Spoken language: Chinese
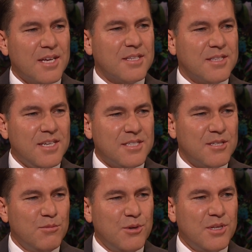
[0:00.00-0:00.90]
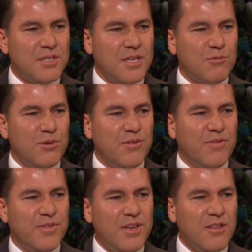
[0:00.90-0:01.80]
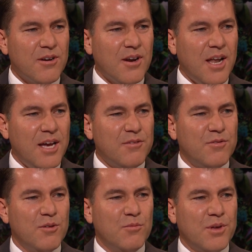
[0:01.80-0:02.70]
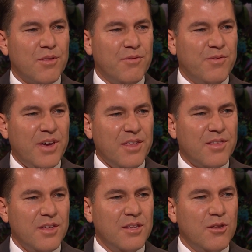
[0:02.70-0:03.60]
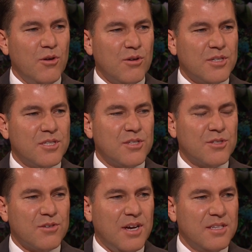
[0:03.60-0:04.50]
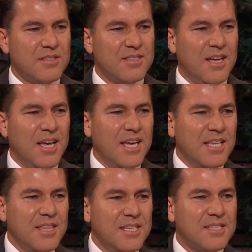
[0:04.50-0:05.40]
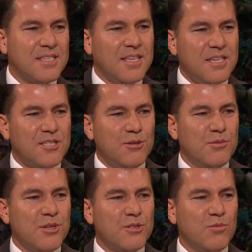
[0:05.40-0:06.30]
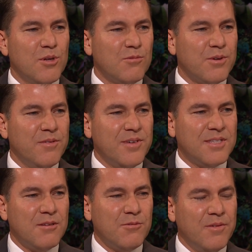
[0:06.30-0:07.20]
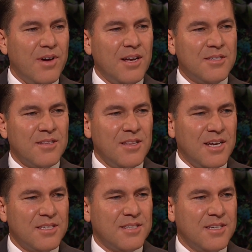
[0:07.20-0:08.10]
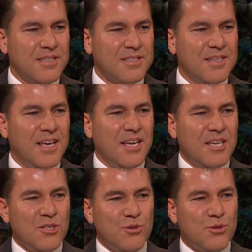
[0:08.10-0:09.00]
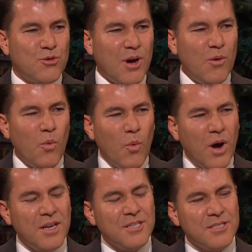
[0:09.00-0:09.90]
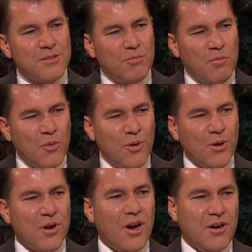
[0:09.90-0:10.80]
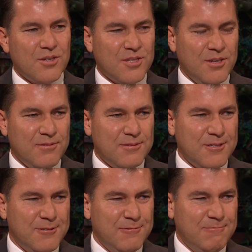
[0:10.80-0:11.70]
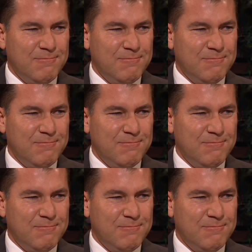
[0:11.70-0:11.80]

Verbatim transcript: 将会成为我们生活中充满对主耶稣基督的信心。这些见证会使我们自己振作起来，愿意再试一次。